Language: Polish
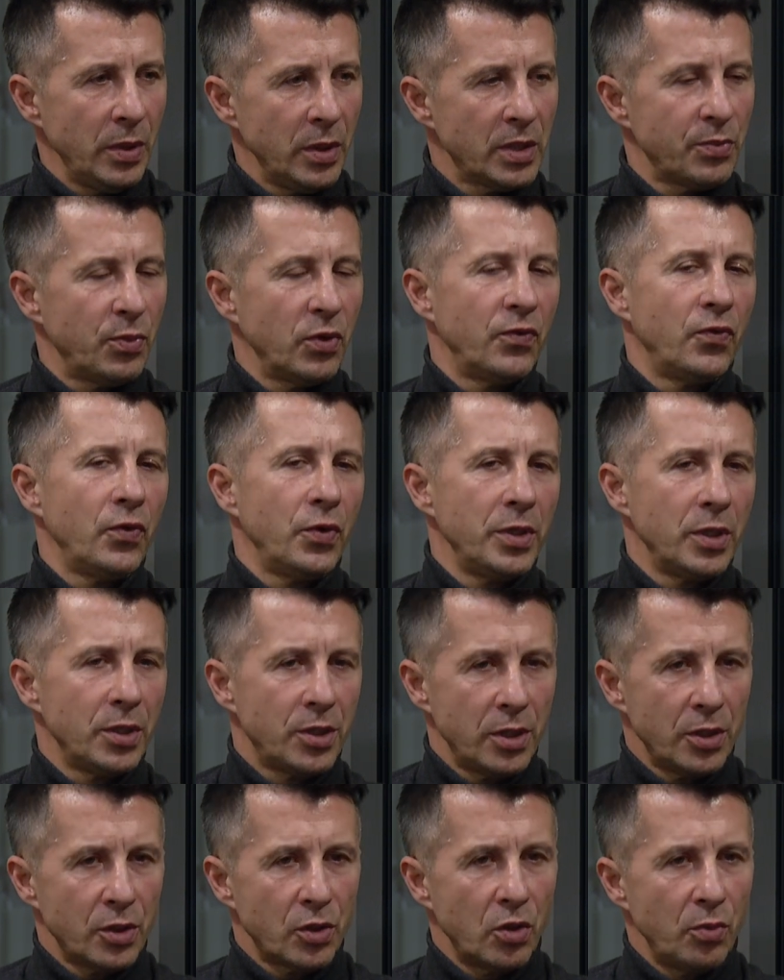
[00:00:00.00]
jest podwójnie
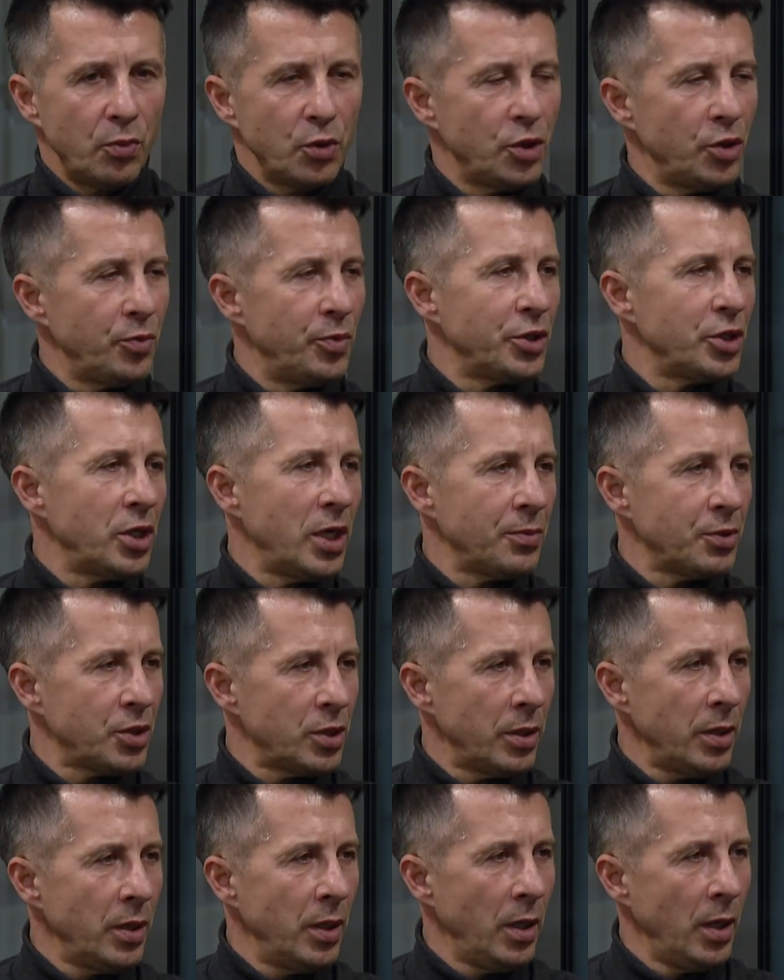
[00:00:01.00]
ciężko, musisz być
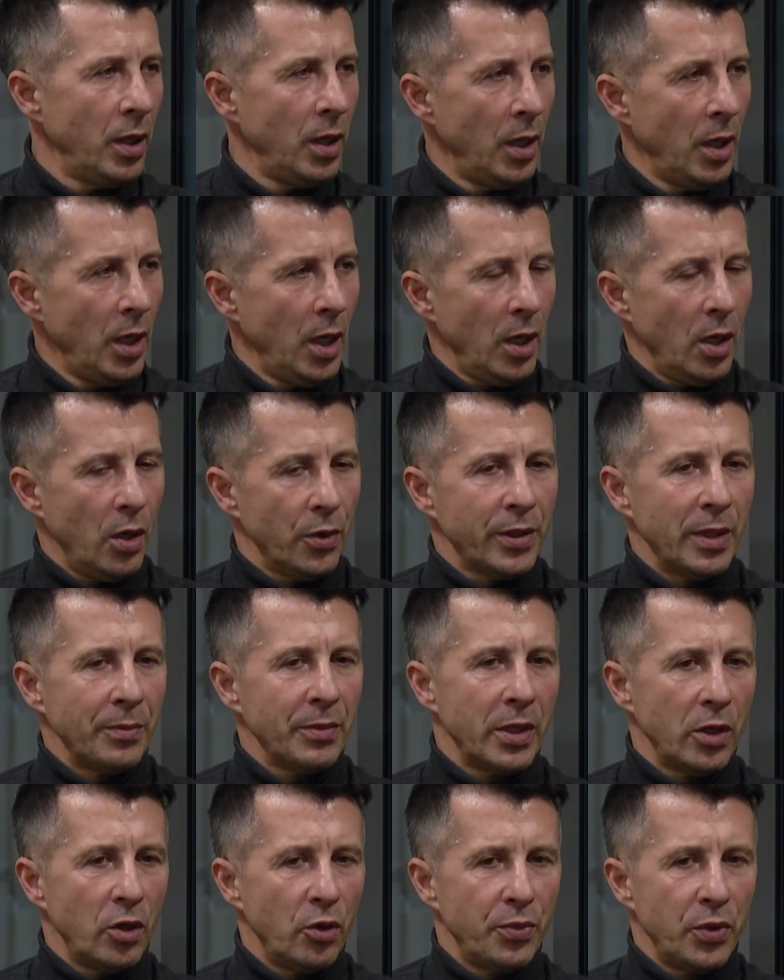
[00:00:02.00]
lepszy od
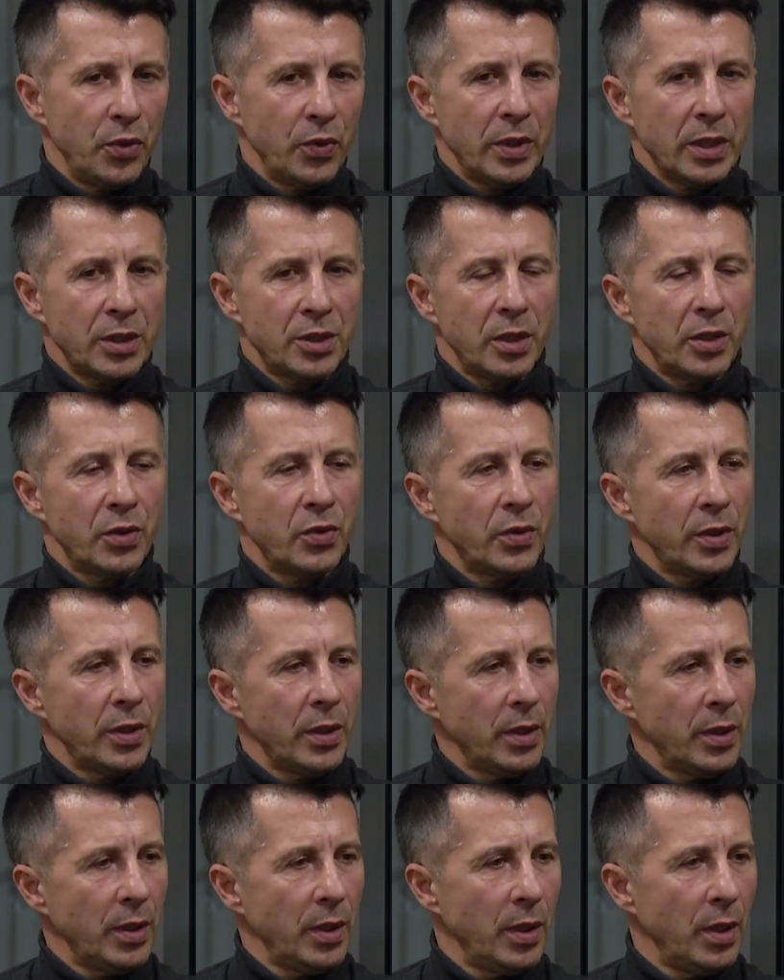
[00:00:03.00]
tamtego piłkarza,
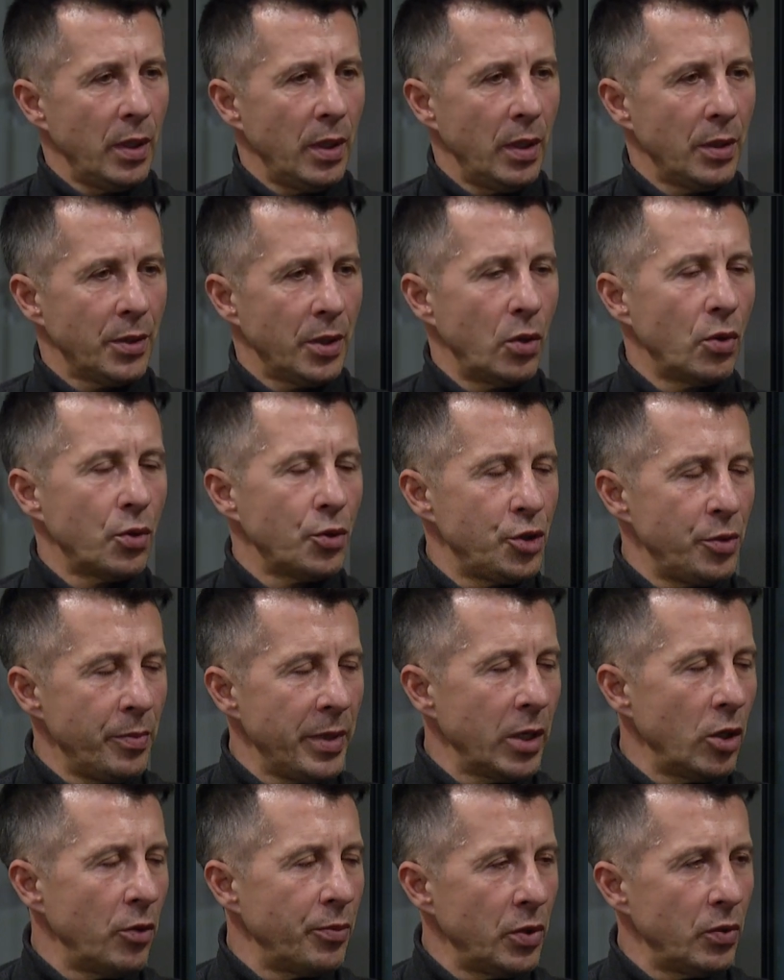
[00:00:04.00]
który, e, tego
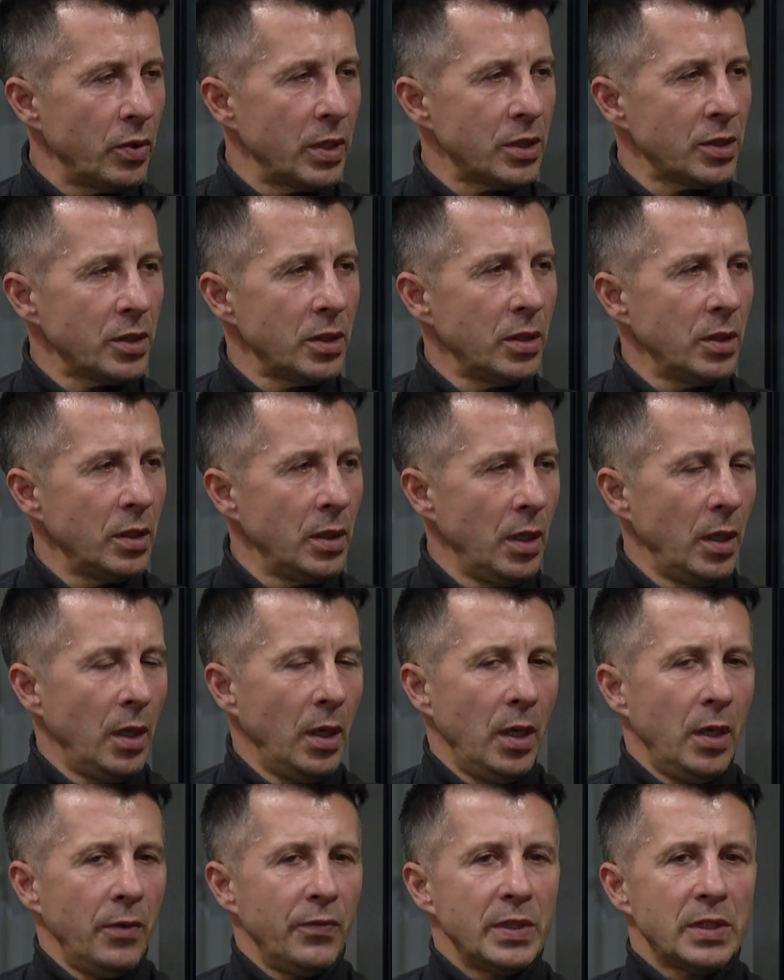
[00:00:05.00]
rodzimego piłkarza,
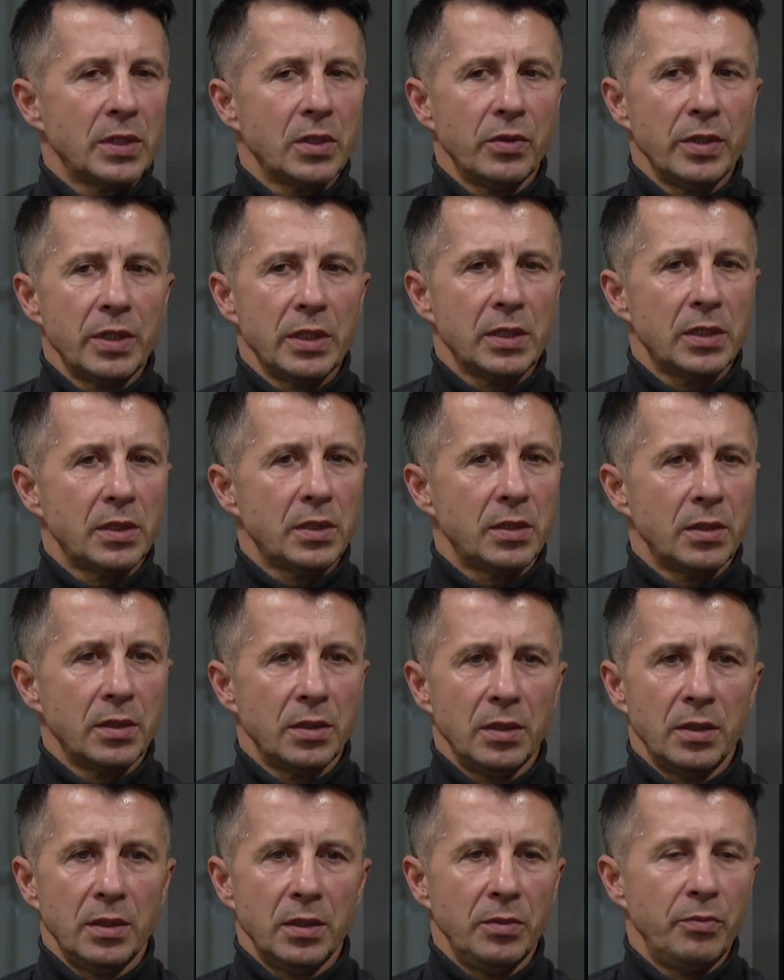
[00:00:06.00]
więc to jest
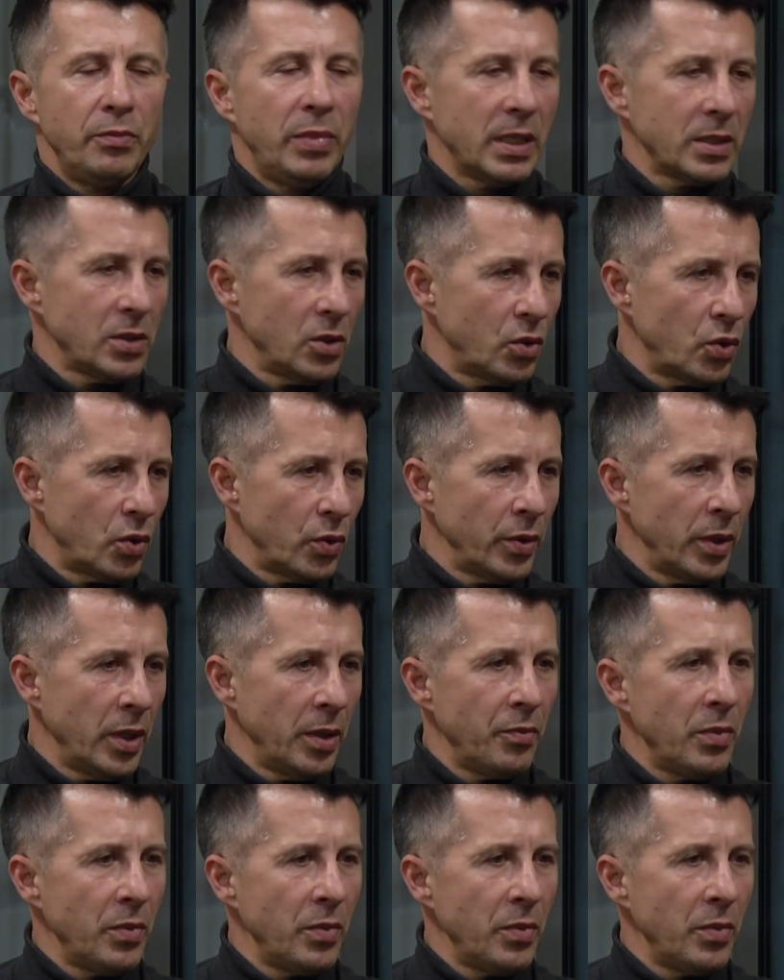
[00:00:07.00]
y, bardzo trudne.